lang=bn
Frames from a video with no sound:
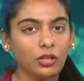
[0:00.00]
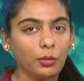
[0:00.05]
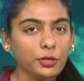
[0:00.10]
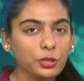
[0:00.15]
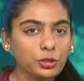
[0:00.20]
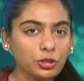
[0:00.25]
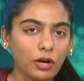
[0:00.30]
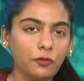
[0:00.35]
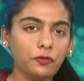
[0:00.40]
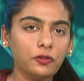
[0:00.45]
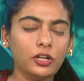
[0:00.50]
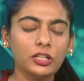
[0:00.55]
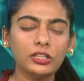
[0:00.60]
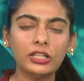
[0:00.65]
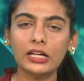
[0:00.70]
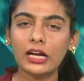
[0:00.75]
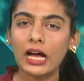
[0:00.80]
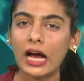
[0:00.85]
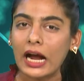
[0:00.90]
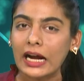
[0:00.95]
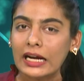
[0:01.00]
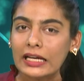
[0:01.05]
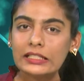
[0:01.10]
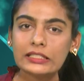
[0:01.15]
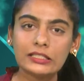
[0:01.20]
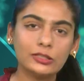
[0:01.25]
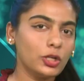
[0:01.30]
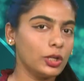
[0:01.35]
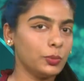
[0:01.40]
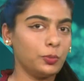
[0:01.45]
তবে সফলতার
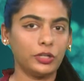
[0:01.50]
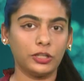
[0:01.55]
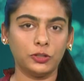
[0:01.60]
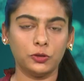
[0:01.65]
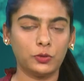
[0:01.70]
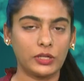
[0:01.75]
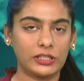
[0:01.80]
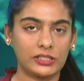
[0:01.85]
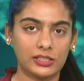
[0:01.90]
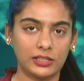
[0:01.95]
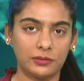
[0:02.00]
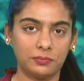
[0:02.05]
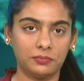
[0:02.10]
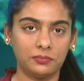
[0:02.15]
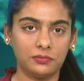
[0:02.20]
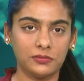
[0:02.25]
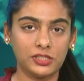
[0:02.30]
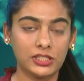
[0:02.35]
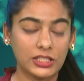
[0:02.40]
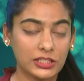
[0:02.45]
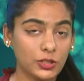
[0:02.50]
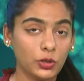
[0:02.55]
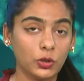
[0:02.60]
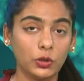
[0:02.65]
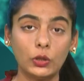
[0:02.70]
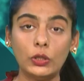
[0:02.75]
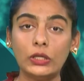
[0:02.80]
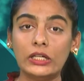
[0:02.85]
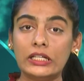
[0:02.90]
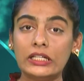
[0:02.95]
আরেকটি গল্প কিন্তু আছে সেটি
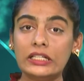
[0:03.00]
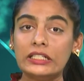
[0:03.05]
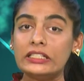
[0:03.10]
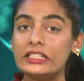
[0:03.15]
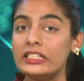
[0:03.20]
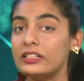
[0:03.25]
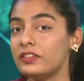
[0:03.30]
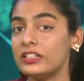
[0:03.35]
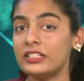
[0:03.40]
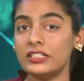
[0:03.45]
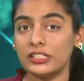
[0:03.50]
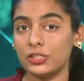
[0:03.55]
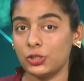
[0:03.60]
হলো রিভার্স